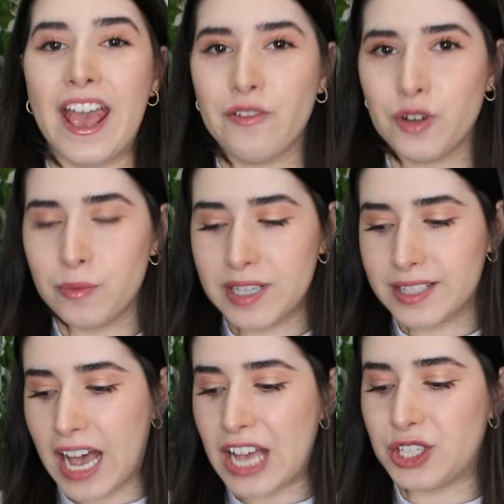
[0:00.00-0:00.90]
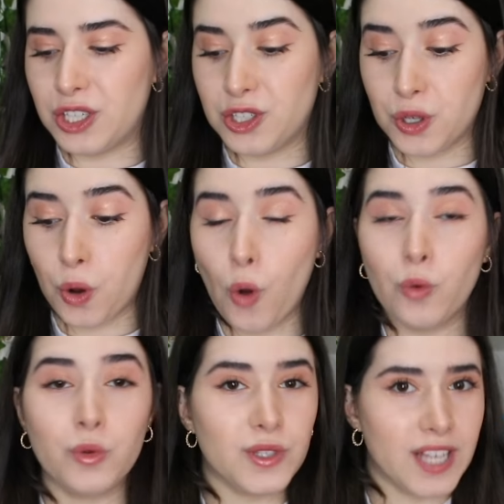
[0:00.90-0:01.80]
Eu vou começar, gente,
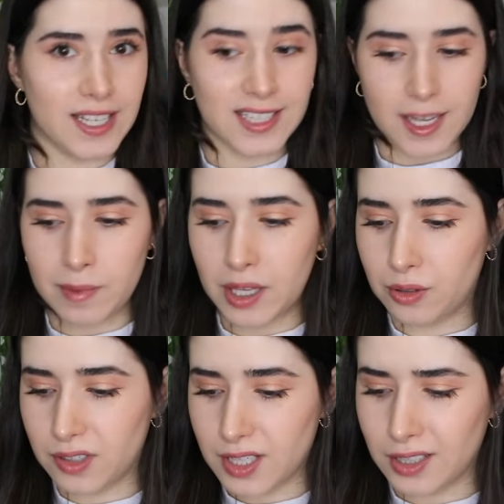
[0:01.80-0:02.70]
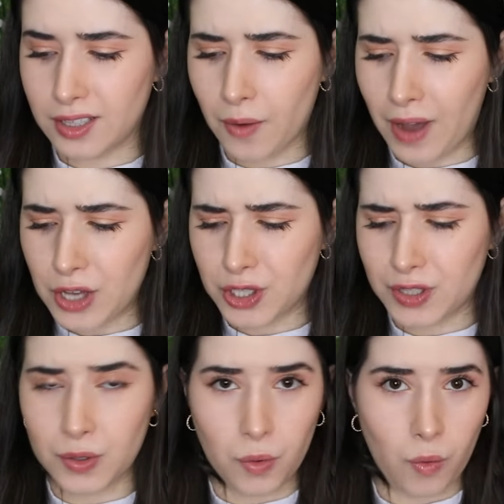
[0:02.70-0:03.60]
com os recebidos. Então, acho
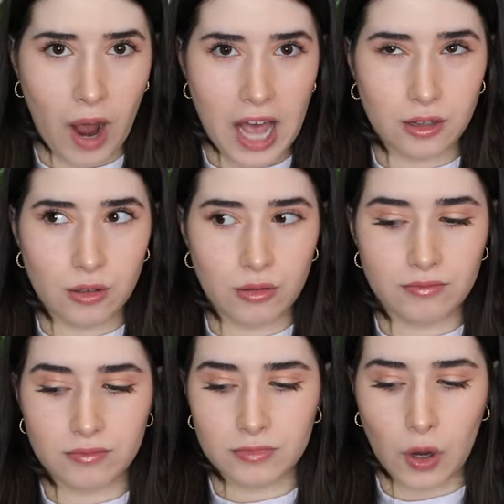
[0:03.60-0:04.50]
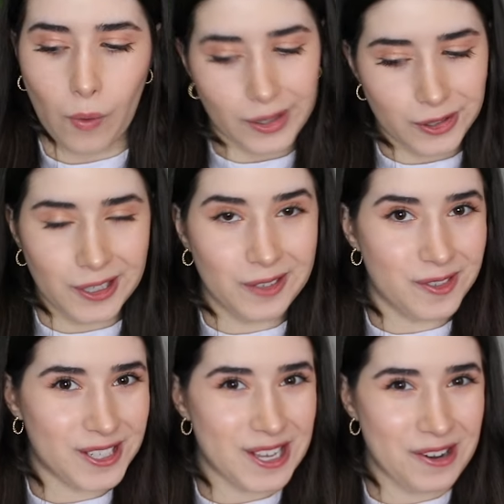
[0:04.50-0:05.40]
que são quatro quatro
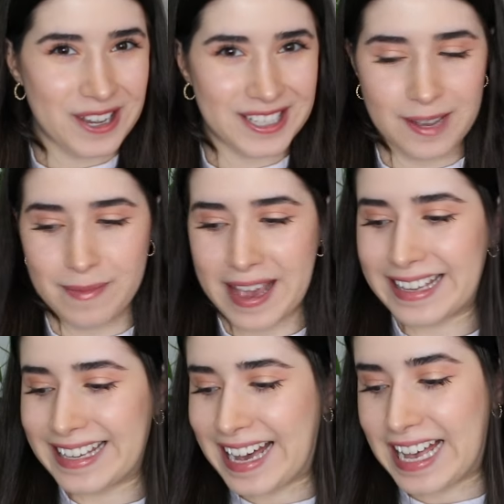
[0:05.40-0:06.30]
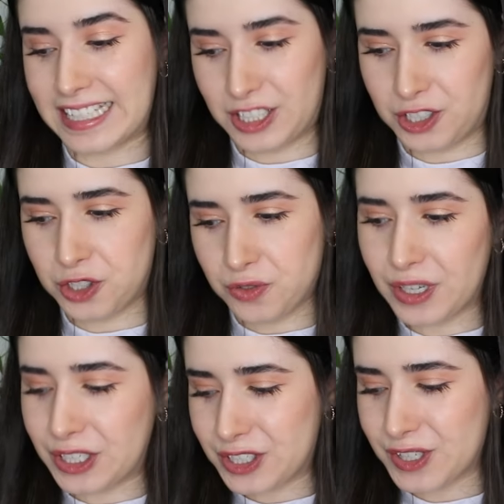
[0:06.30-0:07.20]
livros que eu recebi aqui em casa de
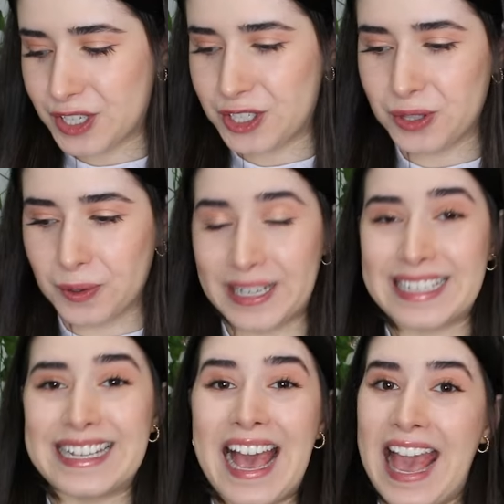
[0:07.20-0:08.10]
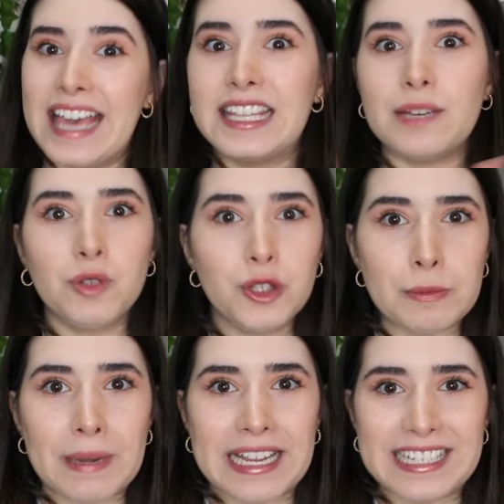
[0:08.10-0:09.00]
diferentes editoras. E tem
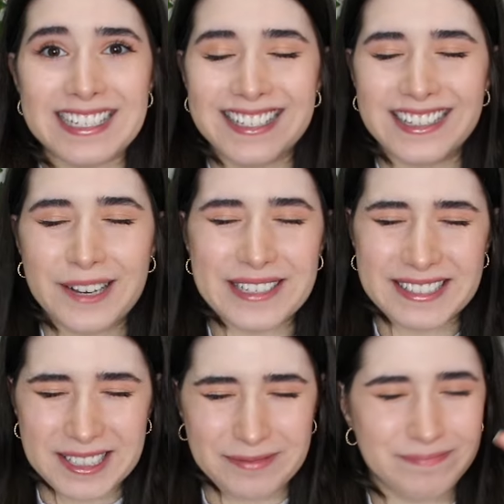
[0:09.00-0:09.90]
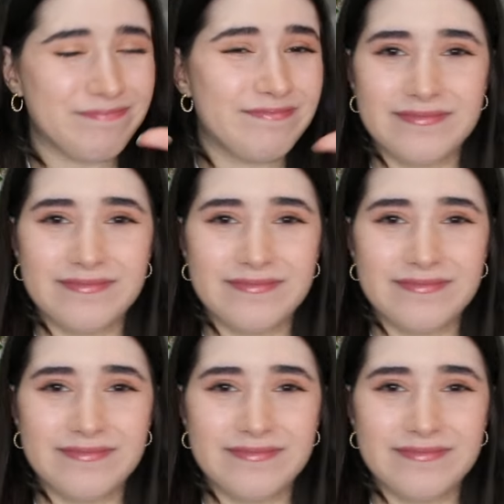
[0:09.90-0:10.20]
muitos brindes, então assim,